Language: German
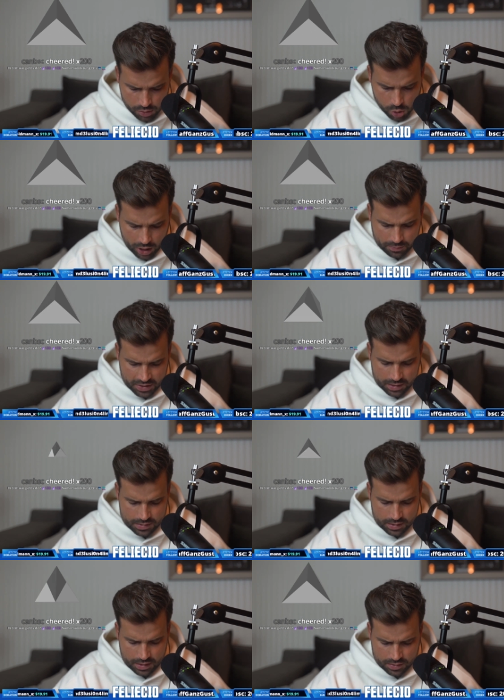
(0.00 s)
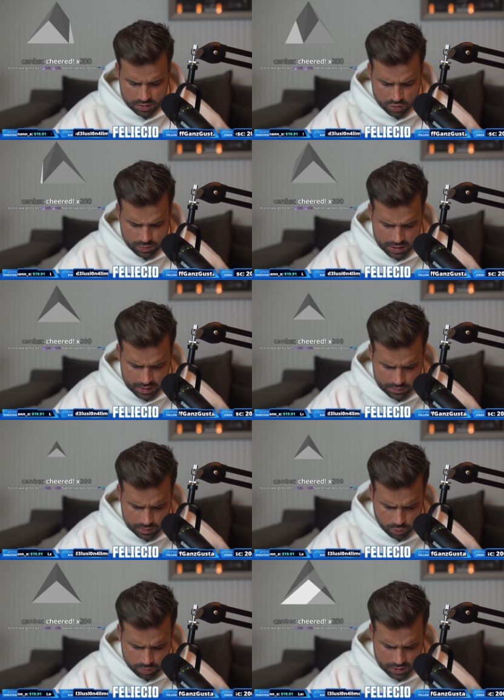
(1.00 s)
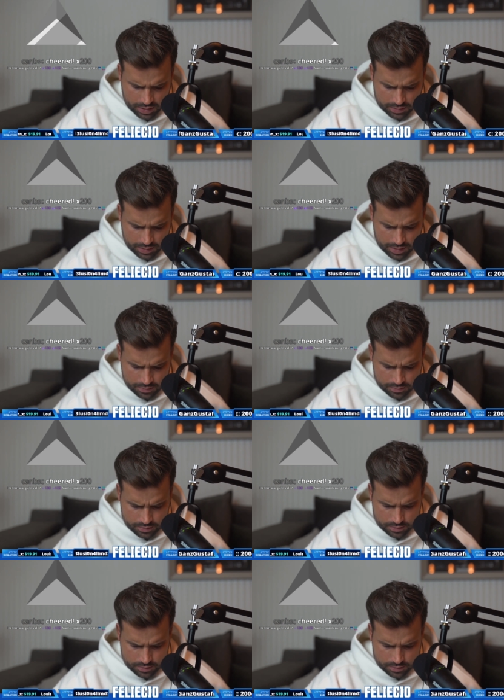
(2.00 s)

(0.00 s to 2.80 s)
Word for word: Jan BSC, hast du dich umgenannt, umgenannt Digga?